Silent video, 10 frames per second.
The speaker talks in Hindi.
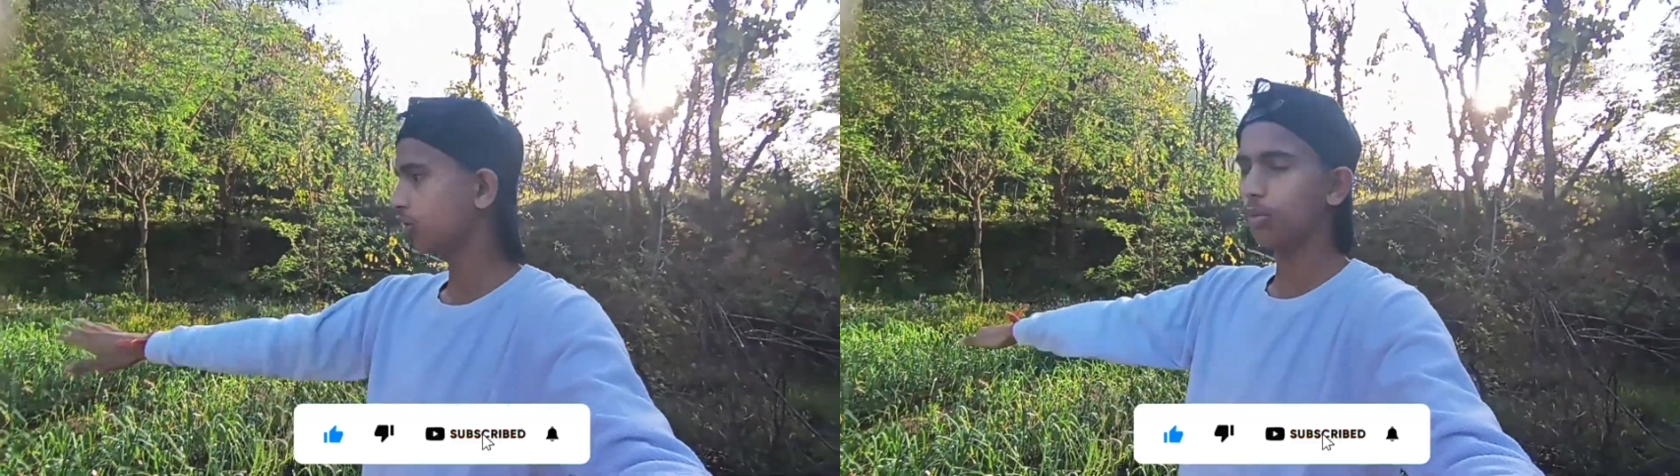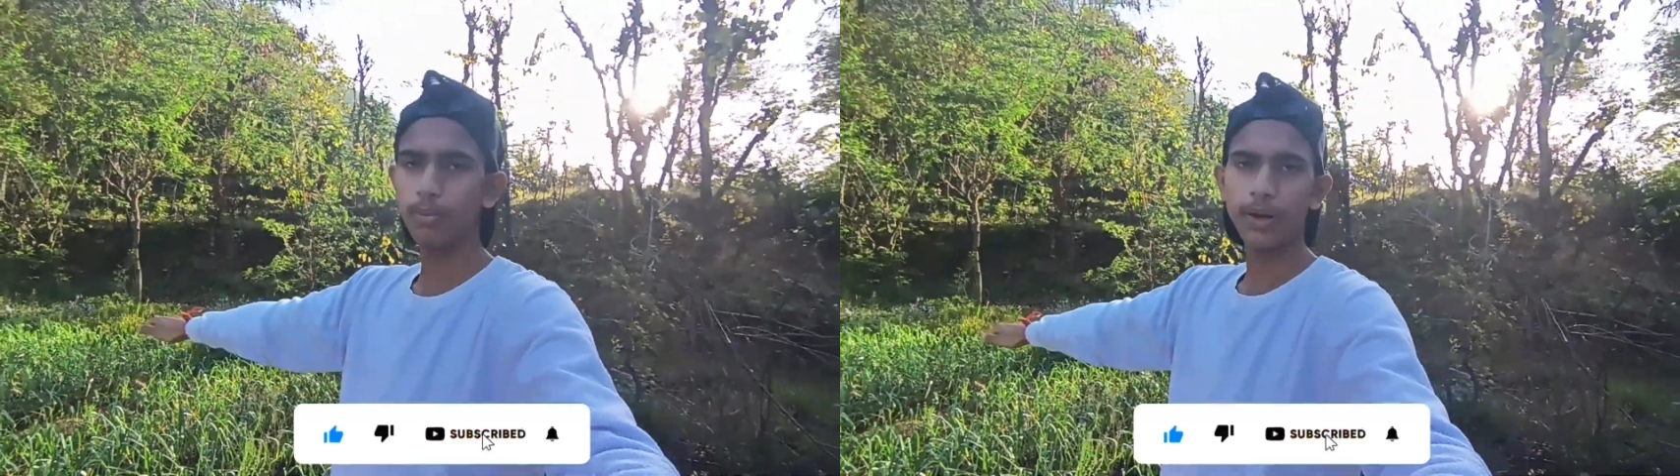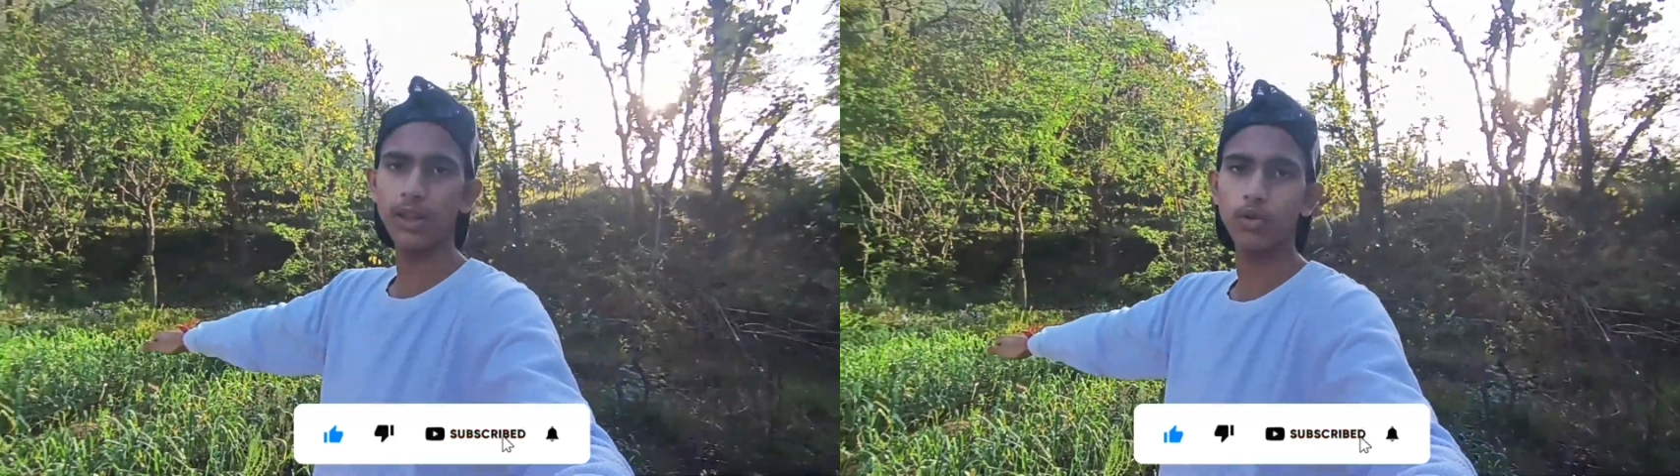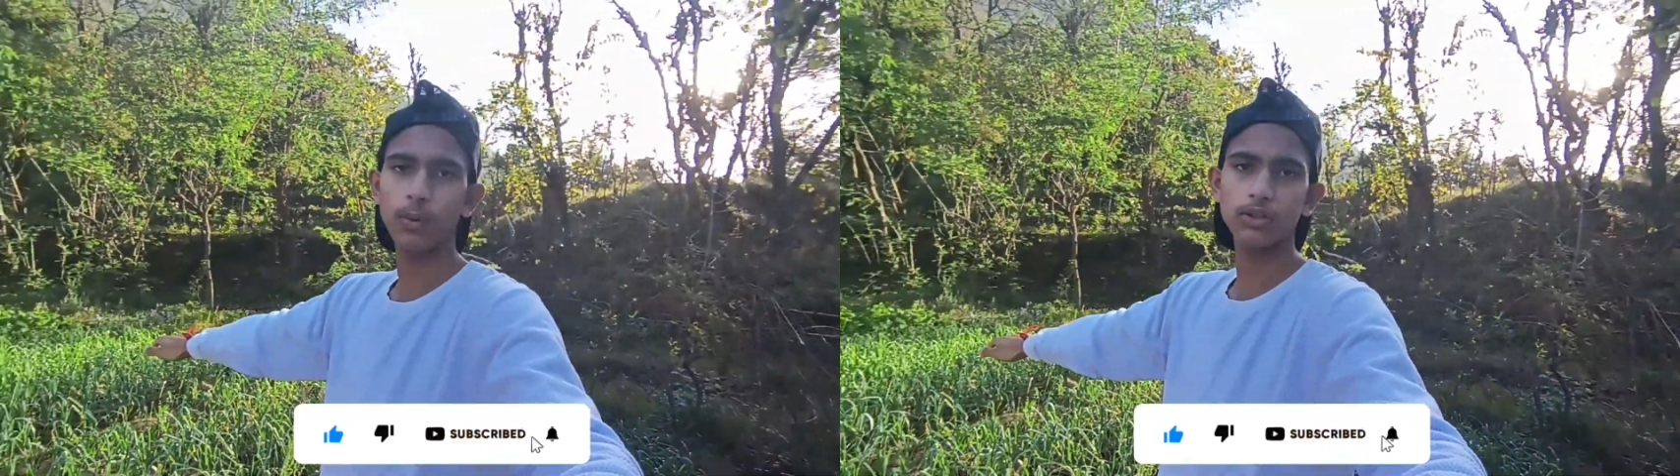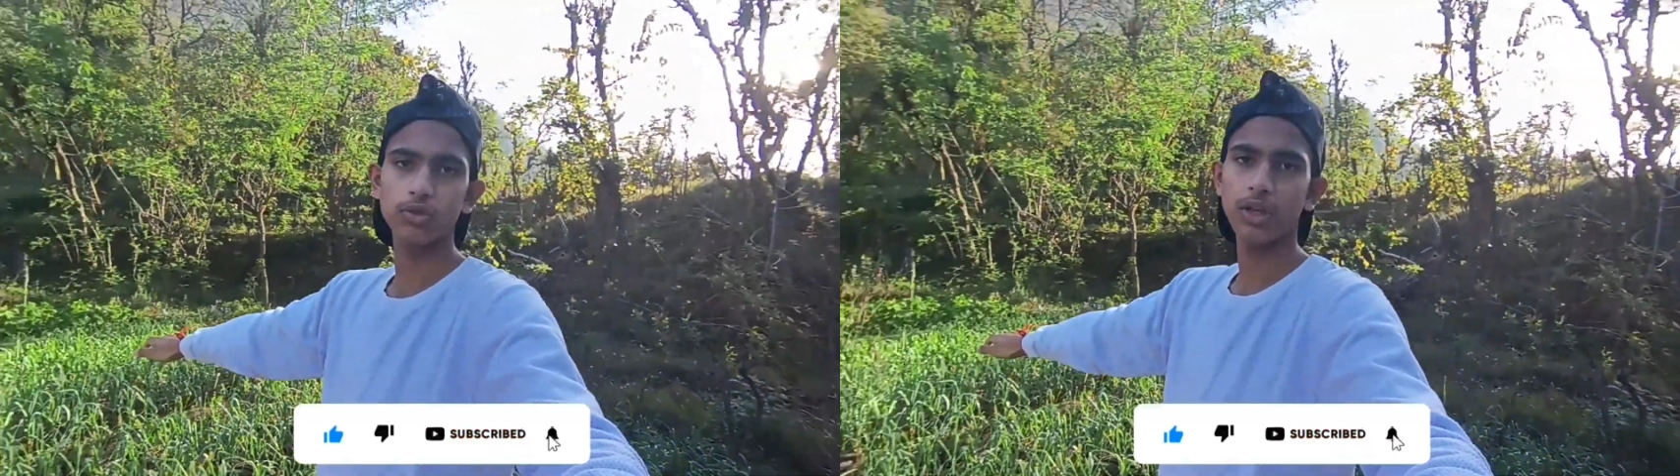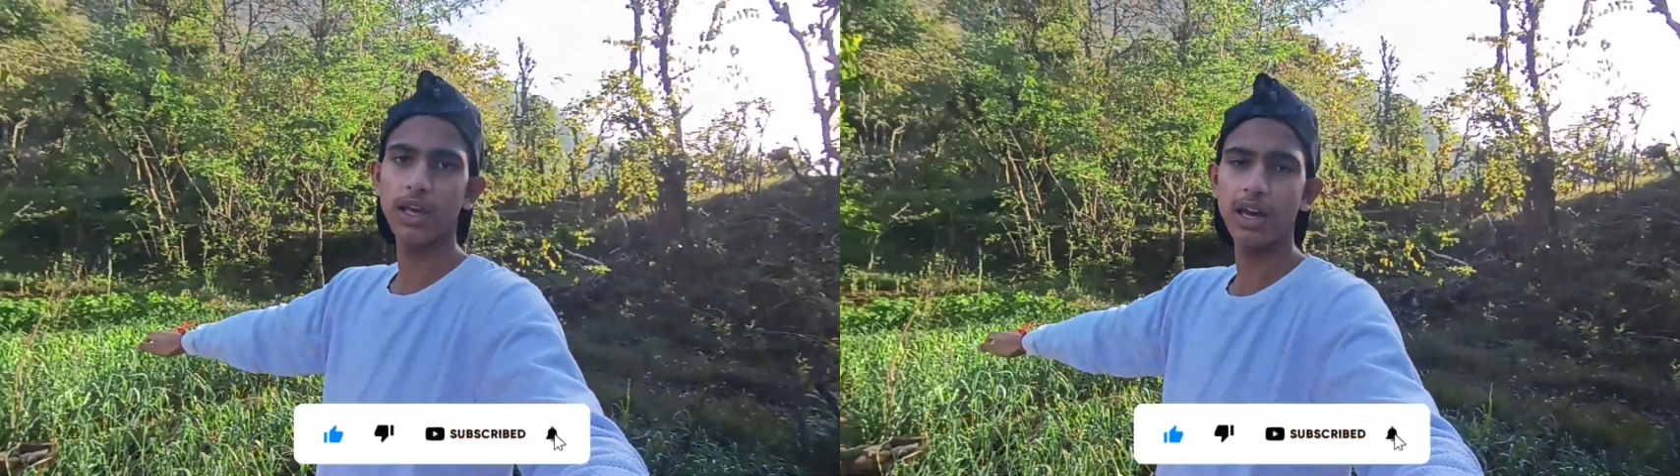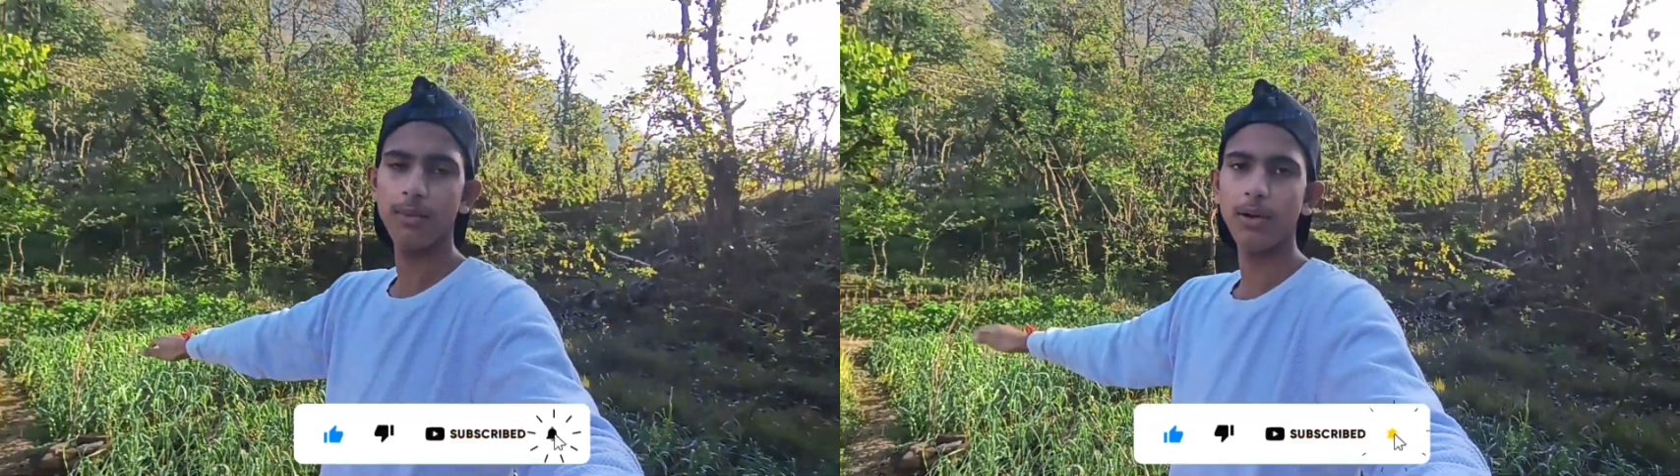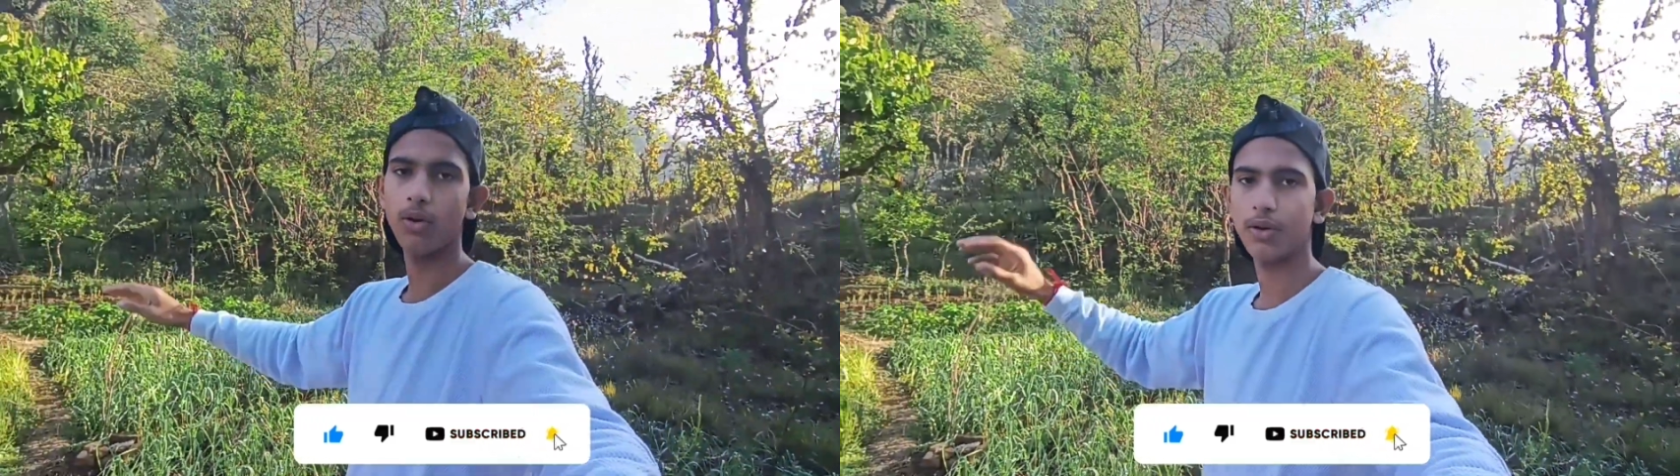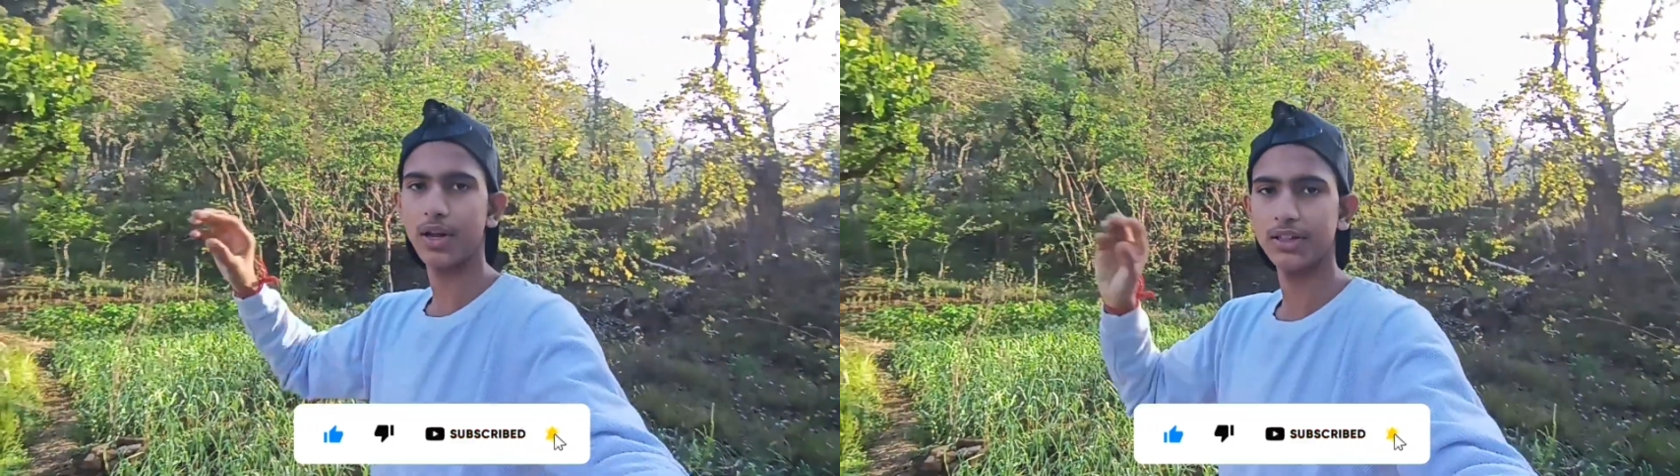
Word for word: तो बढ़िया धूप आ चुकी है अभी और